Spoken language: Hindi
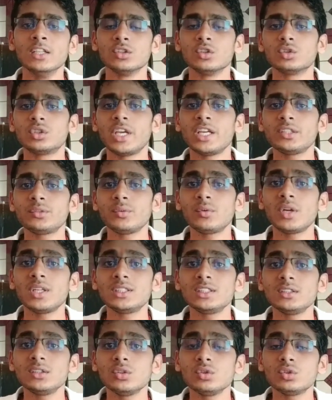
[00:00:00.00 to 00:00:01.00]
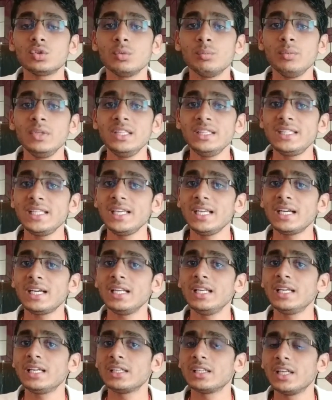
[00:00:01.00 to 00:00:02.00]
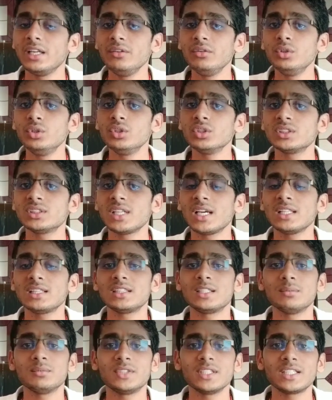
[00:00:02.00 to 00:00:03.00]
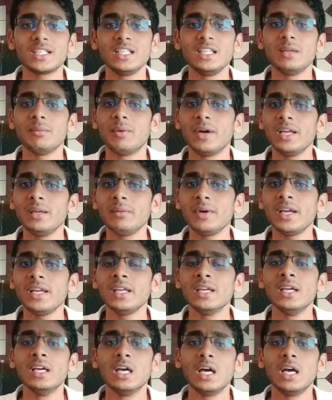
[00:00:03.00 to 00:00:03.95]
तो थैंक्स फॉर वॉचिंग दोस्तों मिलते हैं कल एक नई वीडियो के साथ तब तक के लिए बाय बाय